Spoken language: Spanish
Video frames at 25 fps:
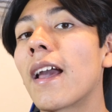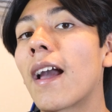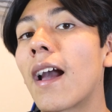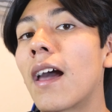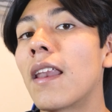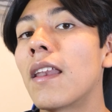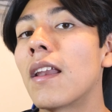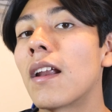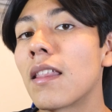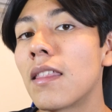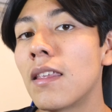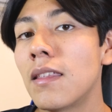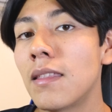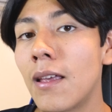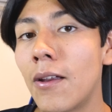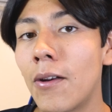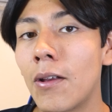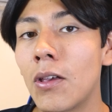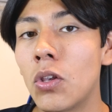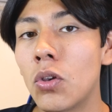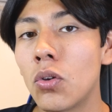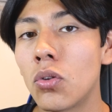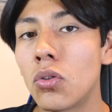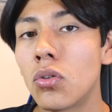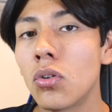ganar dinero en
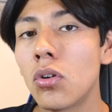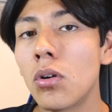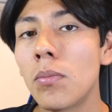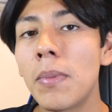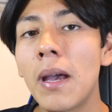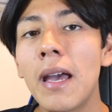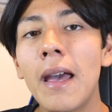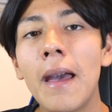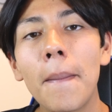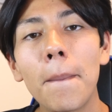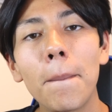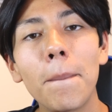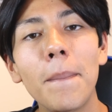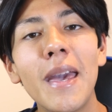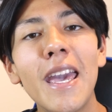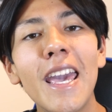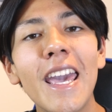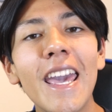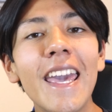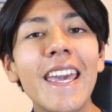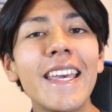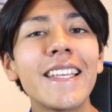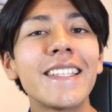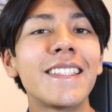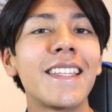YouTube, ve
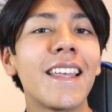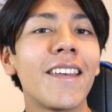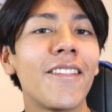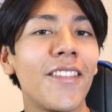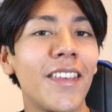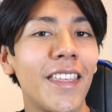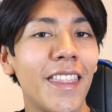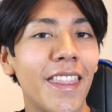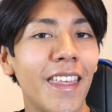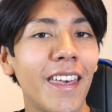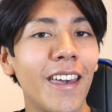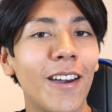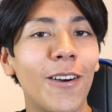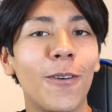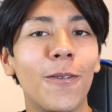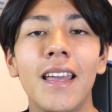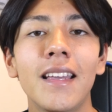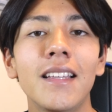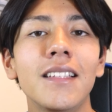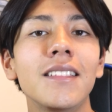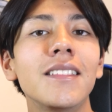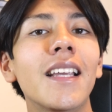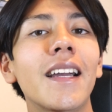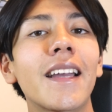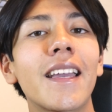este video,
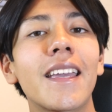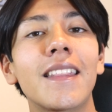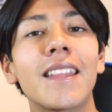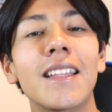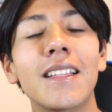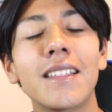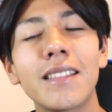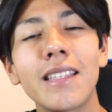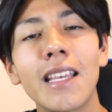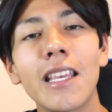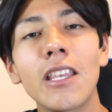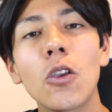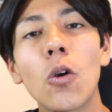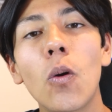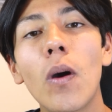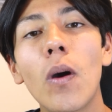ya que te enseño